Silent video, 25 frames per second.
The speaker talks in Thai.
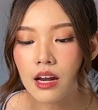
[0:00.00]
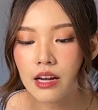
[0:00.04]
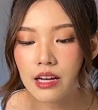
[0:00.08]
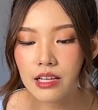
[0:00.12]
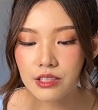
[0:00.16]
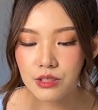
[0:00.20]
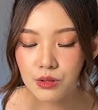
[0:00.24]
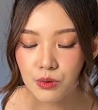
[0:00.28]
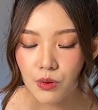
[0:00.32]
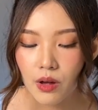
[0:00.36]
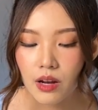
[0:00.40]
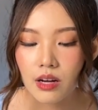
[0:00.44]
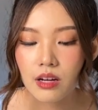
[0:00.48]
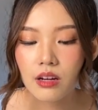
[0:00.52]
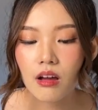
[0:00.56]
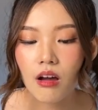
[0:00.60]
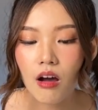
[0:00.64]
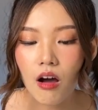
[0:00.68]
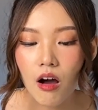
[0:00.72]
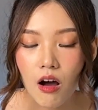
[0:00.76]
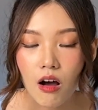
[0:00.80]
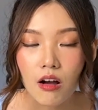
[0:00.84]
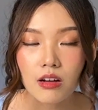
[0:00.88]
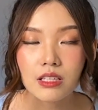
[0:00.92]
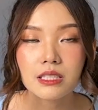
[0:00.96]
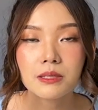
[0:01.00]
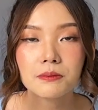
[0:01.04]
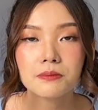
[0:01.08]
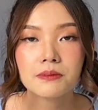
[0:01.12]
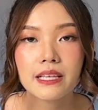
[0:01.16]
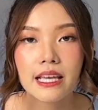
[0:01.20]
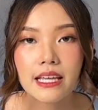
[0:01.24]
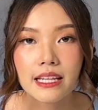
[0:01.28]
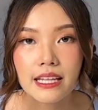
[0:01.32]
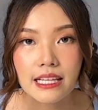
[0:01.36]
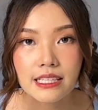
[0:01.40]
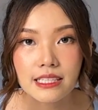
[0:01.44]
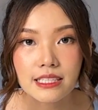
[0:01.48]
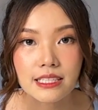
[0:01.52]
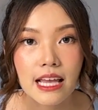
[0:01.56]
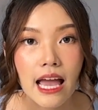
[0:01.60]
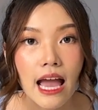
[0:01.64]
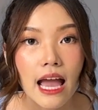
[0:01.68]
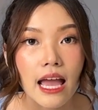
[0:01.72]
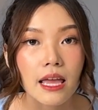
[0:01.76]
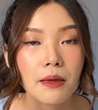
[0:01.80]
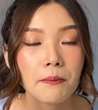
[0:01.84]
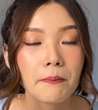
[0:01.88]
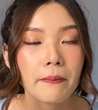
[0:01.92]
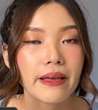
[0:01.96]
ในส่วนของชิปเซตเนี่ยจะ
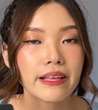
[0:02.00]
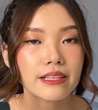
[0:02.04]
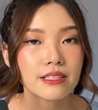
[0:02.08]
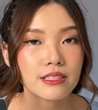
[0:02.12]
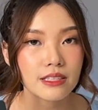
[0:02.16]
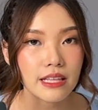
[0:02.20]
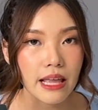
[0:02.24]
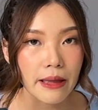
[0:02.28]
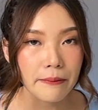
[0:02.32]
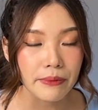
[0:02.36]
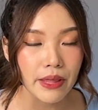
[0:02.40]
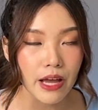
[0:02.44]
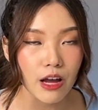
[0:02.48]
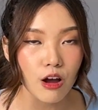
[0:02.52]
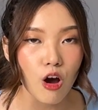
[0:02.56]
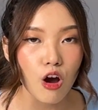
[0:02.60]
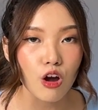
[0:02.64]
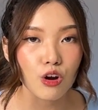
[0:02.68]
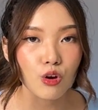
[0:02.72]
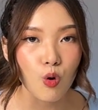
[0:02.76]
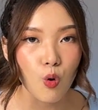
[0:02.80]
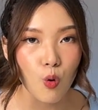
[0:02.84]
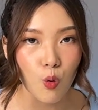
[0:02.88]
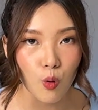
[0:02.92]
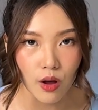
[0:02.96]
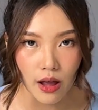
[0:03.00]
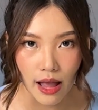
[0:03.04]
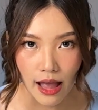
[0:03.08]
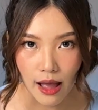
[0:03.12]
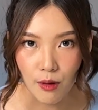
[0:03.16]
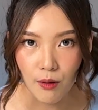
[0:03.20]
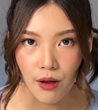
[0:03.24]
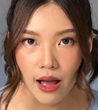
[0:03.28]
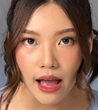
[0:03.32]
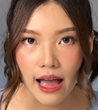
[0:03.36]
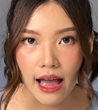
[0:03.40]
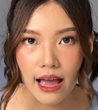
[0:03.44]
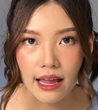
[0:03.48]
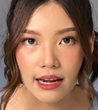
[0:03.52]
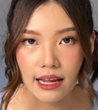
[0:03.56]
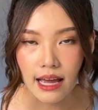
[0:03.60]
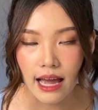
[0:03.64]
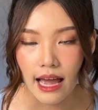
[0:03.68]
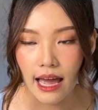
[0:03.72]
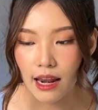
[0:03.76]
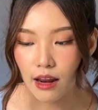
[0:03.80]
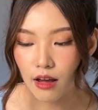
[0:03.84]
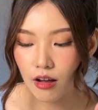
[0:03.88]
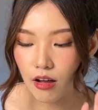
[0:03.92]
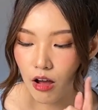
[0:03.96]
ใช้เป็น Snapdragon 695 นะ
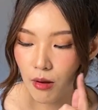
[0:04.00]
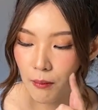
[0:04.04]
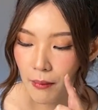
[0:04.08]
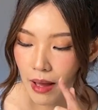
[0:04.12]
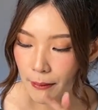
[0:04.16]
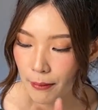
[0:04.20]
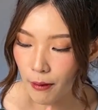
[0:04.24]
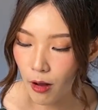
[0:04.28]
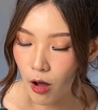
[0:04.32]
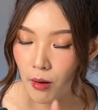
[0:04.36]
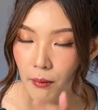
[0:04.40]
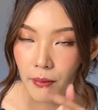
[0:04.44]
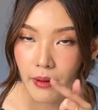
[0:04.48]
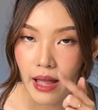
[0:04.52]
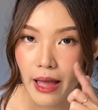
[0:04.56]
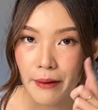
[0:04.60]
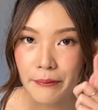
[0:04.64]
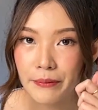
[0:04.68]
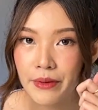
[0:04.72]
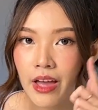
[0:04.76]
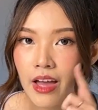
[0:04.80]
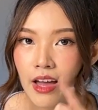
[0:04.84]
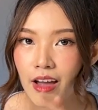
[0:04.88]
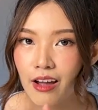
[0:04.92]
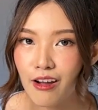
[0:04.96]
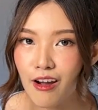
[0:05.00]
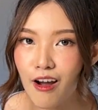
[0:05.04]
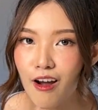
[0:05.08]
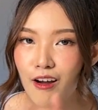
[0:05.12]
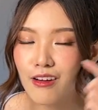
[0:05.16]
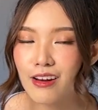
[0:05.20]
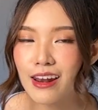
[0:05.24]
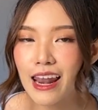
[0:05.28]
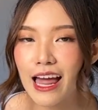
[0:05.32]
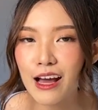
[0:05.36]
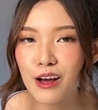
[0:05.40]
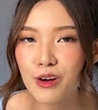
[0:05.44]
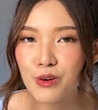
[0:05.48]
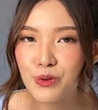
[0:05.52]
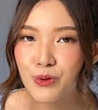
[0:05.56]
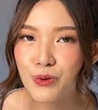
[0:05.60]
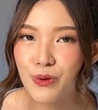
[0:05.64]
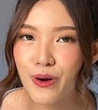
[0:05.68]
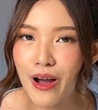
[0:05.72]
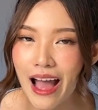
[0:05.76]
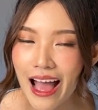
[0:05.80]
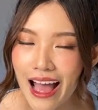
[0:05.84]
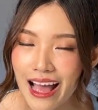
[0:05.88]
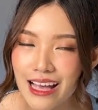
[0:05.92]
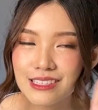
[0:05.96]
คะ แล้วก็มาพร้อมกับกล้องหลังคู่
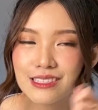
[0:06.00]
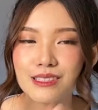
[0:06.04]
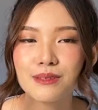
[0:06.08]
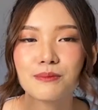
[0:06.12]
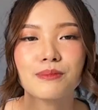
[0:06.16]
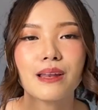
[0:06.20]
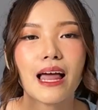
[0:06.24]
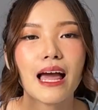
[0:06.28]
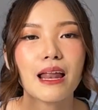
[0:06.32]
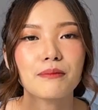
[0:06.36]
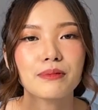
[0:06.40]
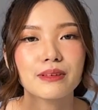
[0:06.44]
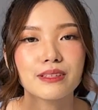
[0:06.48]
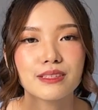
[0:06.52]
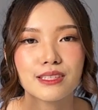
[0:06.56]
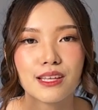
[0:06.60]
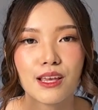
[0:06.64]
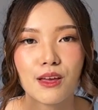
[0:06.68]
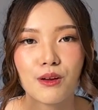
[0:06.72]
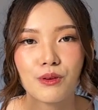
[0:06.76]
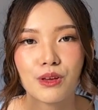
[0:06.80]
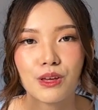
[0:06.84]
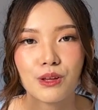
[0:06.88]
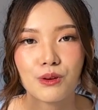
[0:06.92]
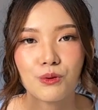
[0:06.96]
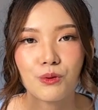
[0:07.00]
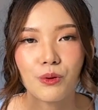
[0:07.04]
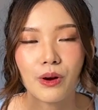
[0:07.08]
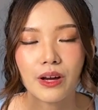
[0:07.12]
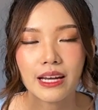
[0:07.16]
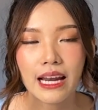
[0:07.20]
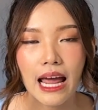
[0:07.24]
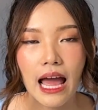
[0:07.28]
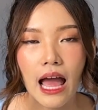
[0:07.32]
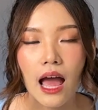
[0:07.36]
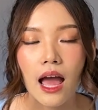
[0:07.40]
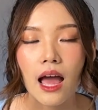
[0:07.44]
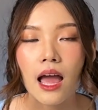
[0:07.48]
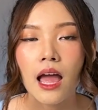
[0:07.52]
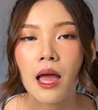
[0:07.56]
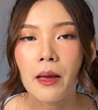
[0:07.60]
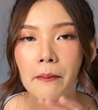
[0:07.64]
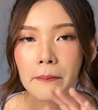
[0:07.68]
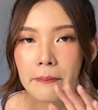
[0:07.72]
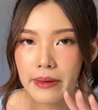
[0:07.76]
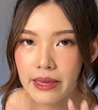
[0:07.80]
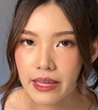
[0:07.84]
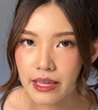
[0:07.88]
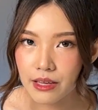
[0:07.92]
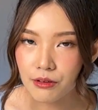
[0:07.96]
50 ล้านพิกเซลอีกด้วยนะ
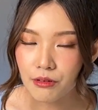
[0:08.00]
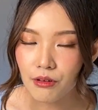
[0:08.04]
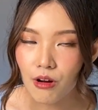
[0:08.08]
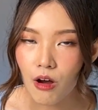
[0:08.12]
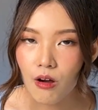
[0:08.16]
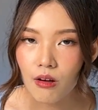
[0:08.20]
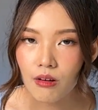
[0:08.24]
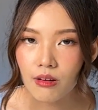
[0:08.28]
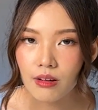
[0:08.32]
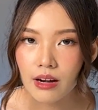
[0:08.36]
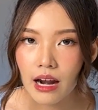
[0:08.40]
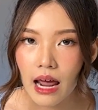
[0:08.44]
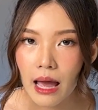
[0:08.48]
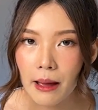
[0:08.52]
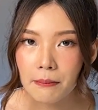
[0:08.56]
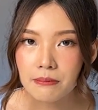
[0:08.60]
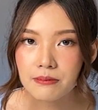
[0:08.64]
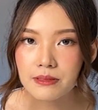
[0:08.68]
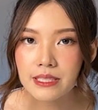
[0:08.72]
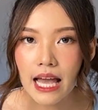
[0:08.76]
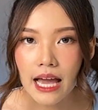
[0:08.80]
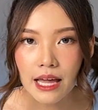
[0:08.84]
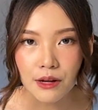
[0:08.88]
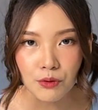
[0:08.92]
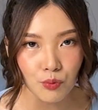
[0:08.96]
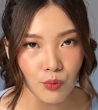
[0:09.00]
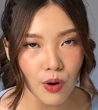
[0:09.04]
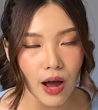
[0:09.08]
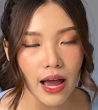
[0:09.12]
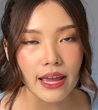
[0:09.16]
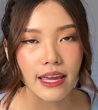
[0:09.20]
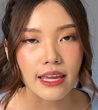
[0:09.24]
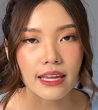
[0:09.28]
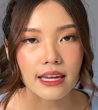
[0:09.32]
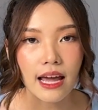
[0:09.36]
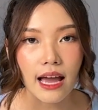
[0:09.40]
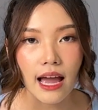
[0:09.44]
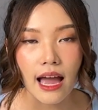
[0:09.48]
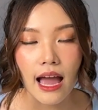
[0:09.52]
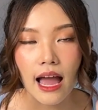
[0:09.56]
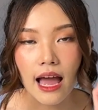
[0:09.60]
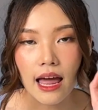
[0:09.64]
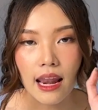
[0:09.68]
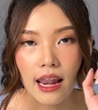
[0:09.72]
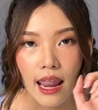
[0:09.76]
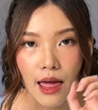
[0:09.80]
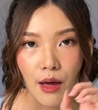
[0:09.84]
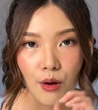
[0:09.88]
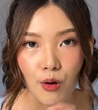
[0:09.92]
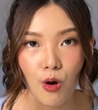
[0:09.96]
มีรองรับชัดไวนะคะ
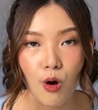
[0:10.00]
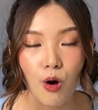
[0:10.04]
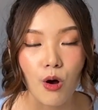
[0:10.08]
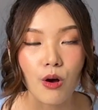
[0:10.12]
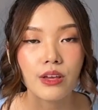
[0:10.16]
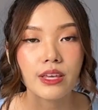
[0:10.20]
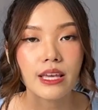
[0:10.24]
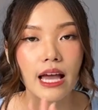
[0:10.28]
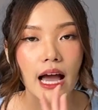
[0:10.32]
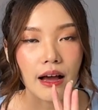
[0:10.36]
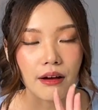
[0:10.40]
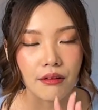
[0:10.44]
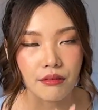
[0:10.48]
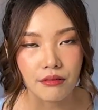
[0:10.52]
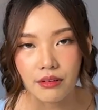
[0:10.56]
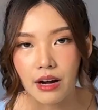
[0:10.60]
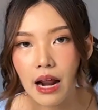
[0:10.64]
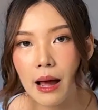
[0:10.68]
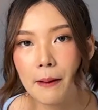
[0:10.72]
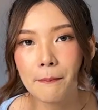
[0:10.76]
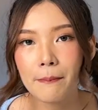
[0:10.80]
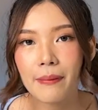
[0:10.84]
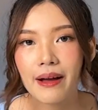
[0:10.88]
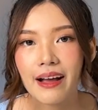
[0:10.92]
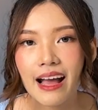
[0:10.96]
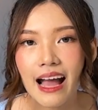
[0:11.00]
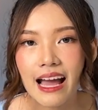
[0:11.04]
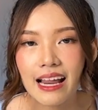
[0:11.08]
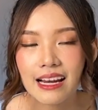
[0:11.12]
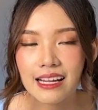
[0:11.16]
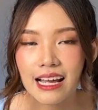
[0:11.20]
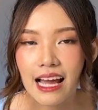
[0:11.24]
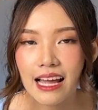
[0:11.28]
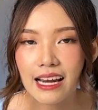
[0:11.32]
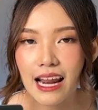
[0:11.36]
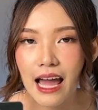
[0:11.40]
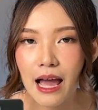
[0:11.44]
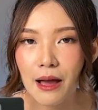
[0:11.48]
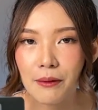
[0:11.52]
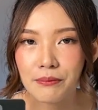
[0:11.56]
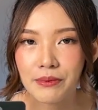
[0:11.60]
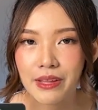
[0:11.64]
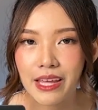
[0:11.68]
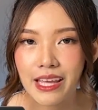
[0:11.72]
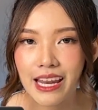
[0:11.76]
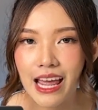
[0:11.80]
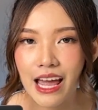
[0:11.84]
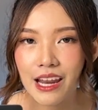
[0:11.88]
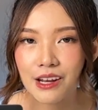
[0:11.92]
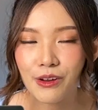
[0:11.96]
แล้วก็ยังรับประกันการอัปเด
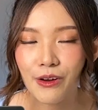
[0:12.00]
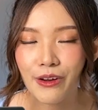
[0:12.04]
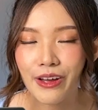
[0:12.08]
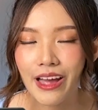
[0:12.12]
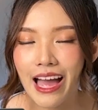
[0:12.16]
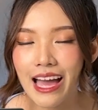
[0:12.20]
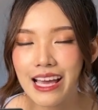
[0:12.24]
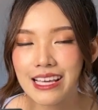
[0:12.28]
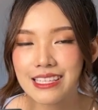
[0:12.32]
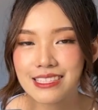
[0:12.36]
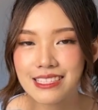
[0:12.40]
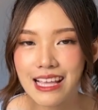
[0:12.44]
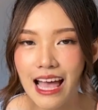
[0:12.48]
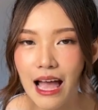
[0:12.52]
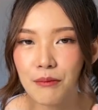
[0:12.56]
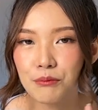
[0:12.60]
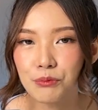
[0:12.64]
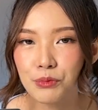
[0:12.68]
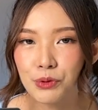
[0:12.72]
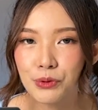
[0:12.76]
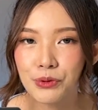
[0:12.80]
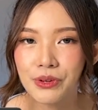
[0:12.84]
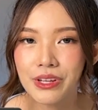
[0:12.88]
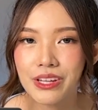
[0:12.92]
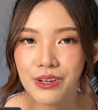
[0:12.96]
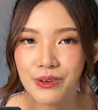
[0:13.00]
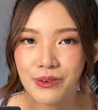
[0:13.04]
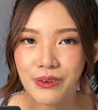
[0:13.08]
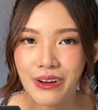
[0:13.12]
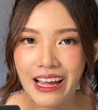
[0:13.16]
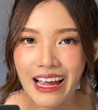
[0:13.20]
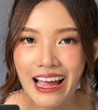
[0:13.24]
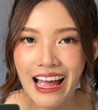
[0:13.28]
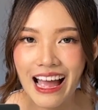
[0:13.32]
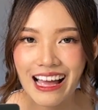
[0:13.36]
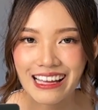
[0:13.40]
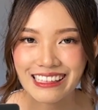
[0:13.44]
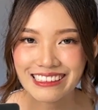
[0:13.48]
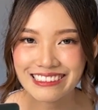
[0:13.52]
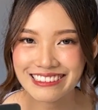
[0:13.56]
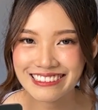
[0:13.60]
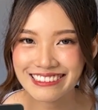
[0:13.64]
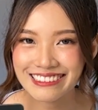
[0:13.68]
ต Android ให้ 3 รุ่นอีกด้วยค่ะ